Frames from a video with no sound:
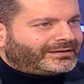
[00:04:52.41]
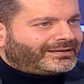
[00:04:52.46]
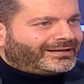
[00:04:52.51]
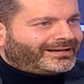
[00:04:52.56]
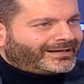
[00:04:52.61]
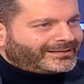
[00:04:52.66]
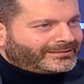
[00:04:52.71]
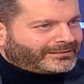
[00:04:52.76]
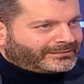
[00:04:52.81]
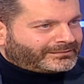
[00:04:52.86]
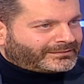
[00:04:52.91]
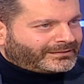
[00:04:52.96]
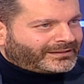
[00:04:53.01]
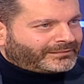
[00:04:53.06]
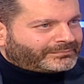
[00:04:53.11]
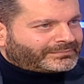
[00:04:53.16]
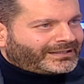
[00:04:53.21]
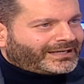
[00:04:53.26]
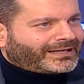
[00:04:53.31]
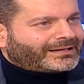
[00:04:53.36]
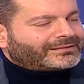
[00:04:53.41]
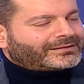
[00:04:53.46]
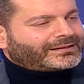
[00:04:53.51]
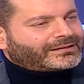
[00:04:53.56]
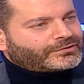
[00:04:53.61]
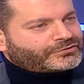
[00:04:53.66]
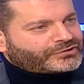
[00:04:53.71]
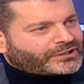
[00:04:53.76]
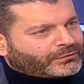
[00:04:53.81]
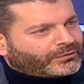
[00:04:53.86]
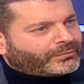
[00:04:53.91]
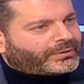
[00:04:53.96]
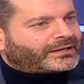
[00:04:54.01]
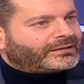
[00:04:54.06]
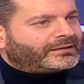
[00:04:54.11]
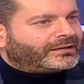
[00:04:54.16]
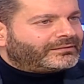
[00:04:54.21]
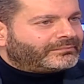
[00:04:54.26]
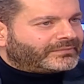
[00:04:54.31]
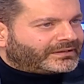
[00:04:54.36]
هيدا الطلب حتى تجاوب
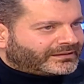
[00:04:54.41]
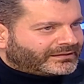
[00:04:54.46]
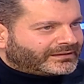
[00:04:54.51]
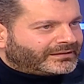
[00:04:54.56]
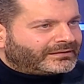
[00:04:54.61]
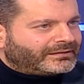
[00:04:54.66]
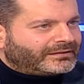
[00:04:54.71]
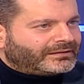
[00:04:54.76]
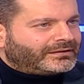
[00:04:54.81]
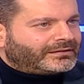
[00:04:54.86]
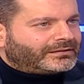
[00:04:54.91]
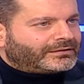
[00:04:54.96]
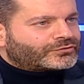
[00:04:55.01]
خلال مهله نعم.